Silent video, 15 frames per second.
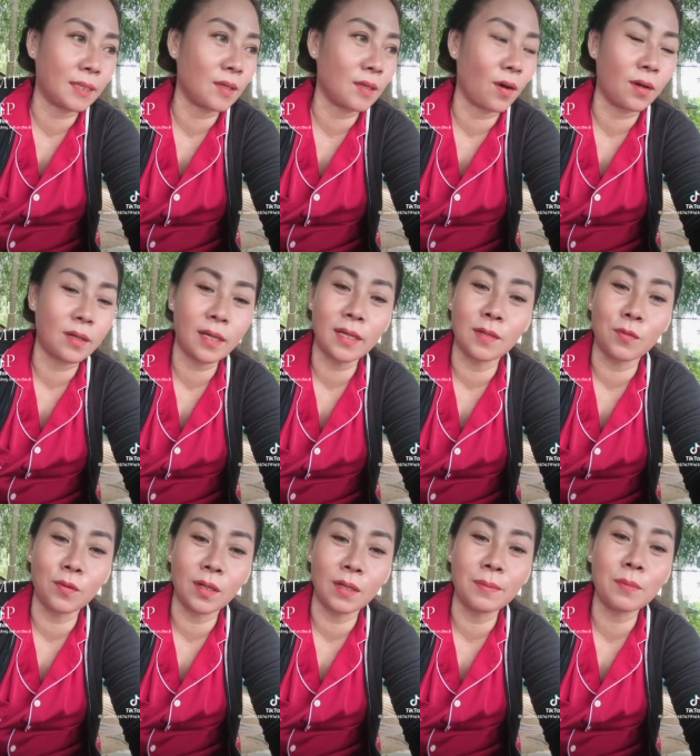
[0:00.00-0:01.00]
chọn cái người
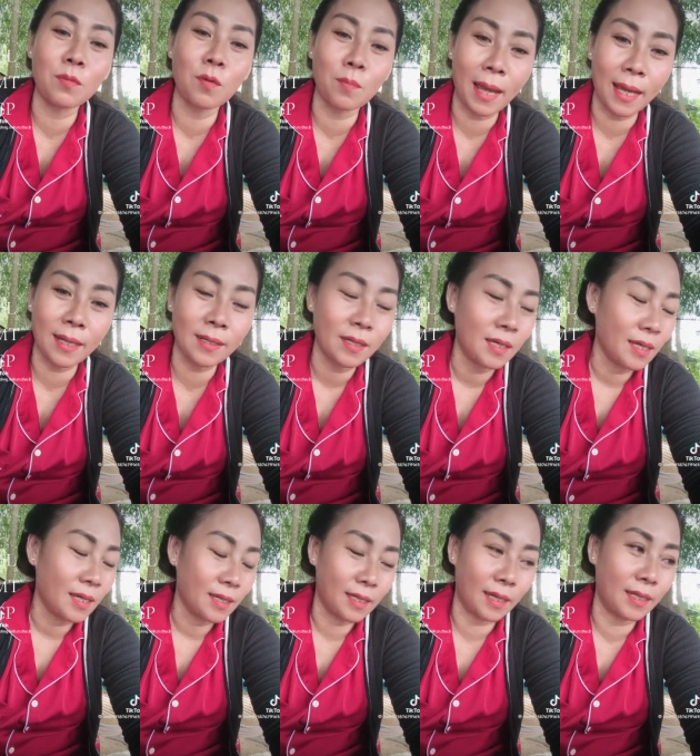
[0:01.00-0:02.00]
phụ nữ biết buôn bán
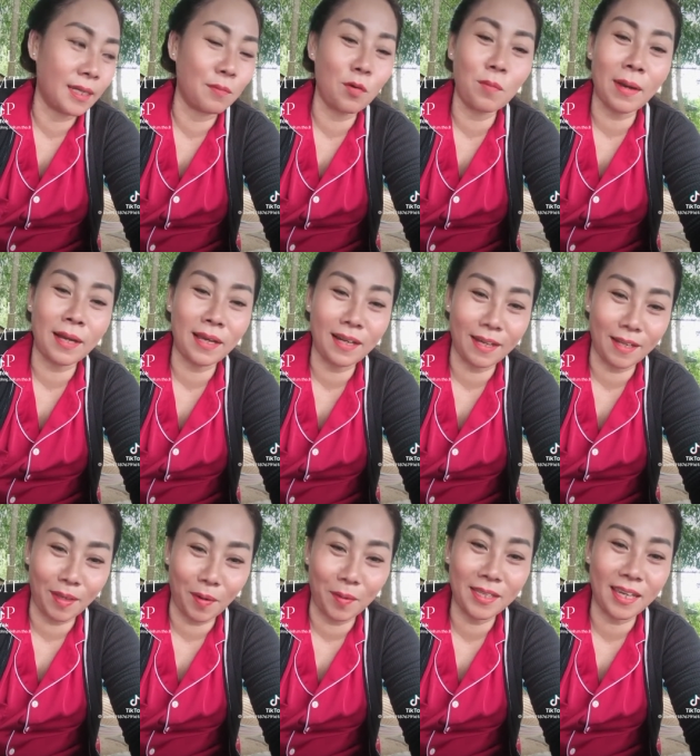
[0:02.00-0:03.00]
chị thì buôn bán rất là
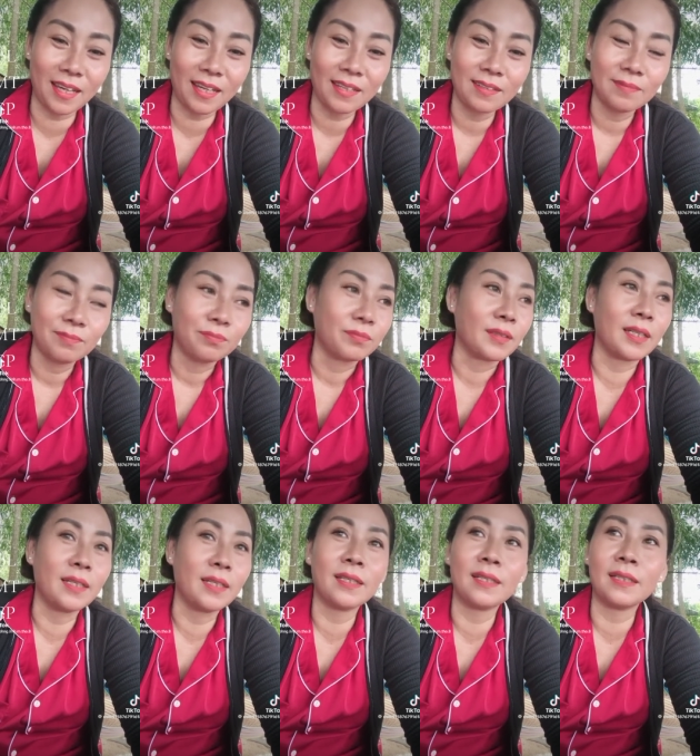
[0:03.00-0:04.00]
giỏi nha
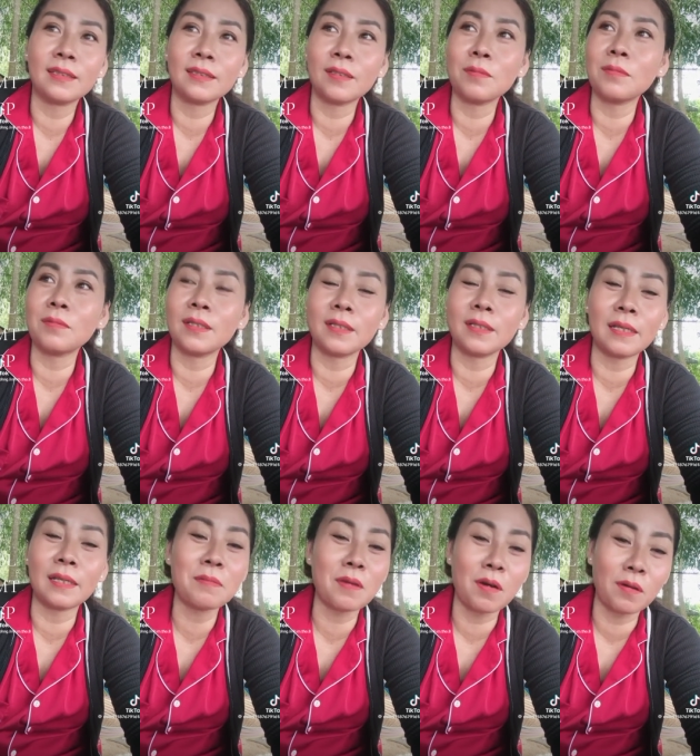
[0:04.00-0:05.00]
chị ờ, chút nữa
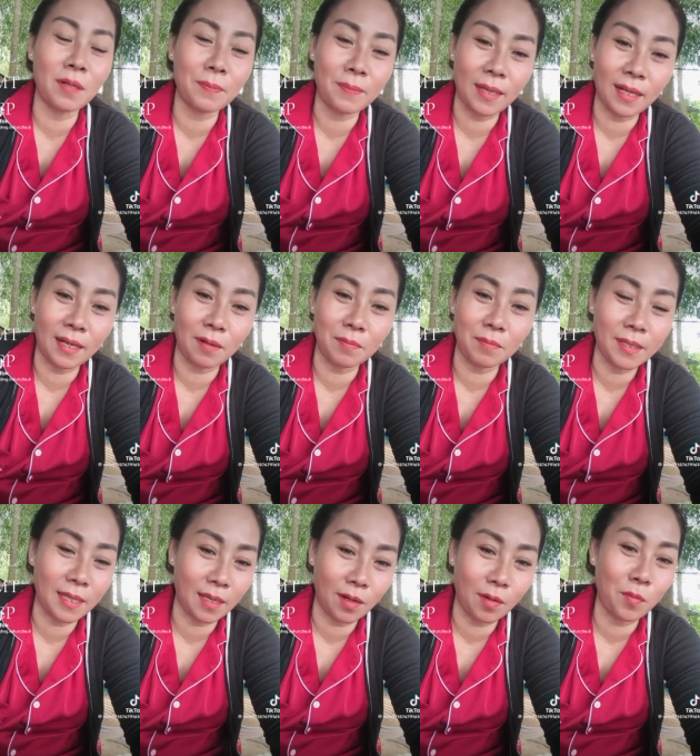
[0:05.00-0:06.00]
nếu vô clip chị là cũng biết
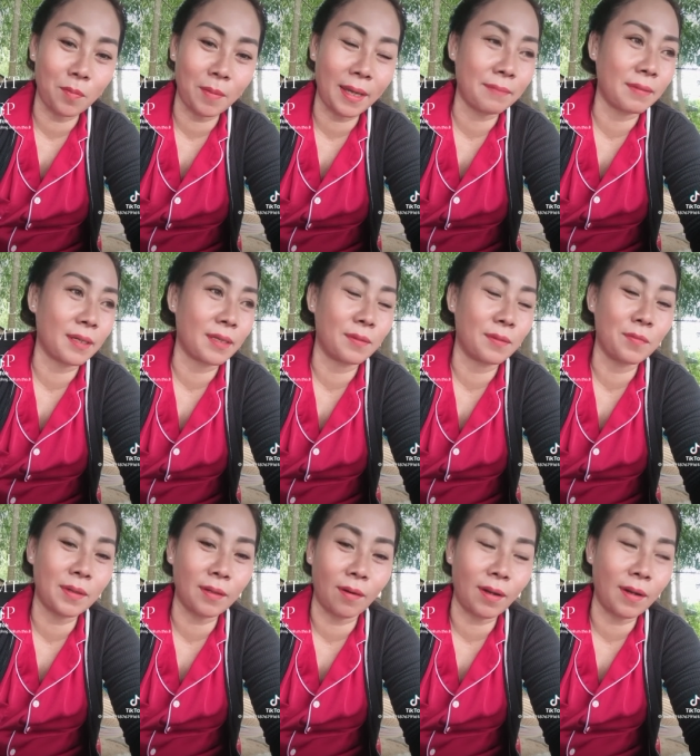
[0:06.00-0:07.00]
chị có buôn bán mà chị buôn
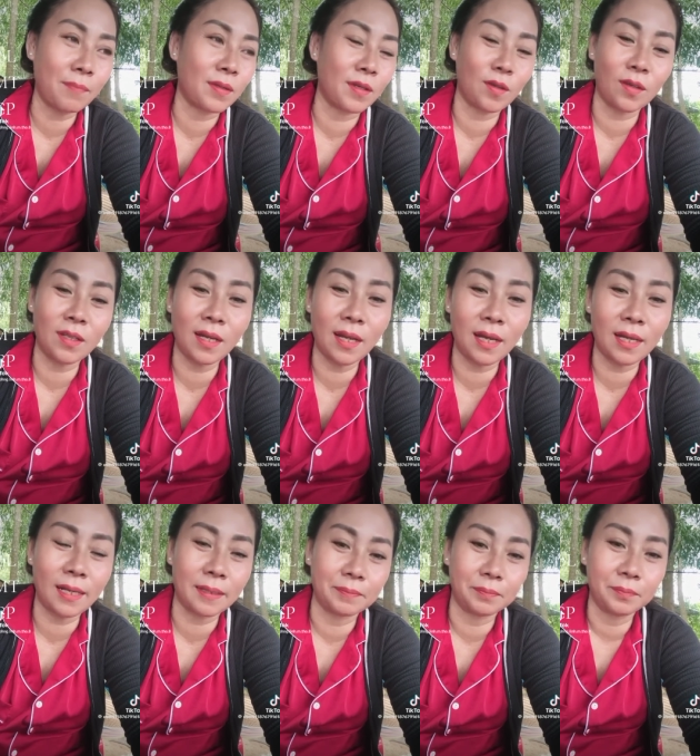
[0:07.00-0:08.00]
bán giỏi lắm từ nhỏ tới lớn
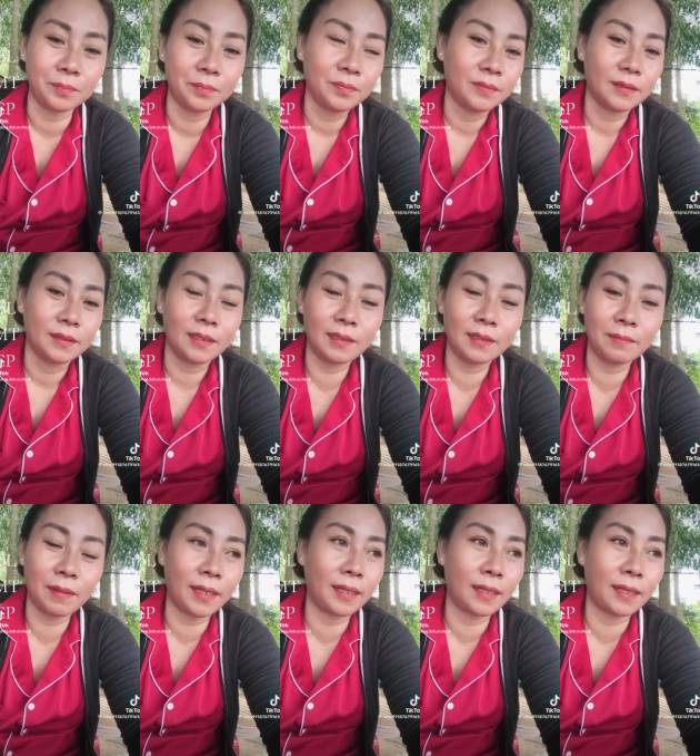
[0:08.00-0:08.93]
là nhưng mà